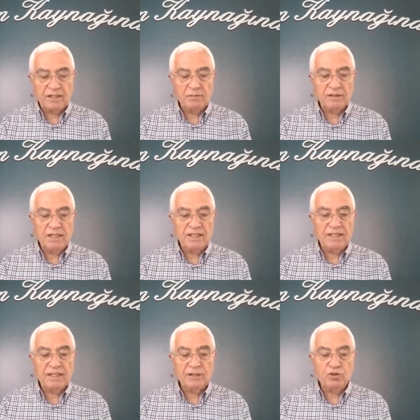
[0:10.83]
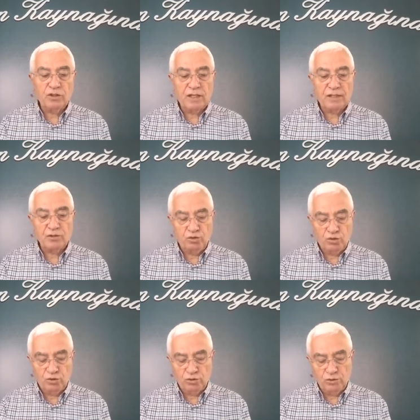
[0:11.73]
gibi de inanıyorlar
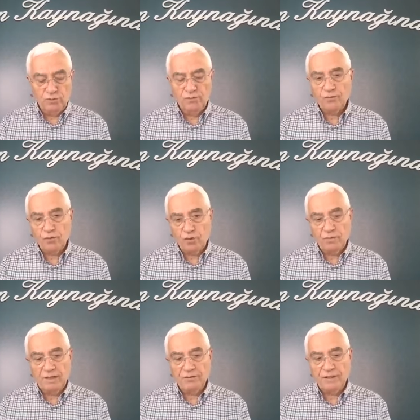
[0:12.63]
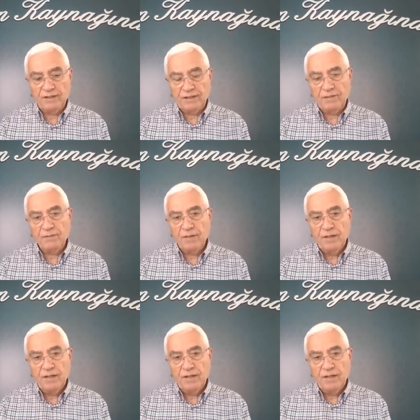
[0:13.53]
diyordu o beyefendi.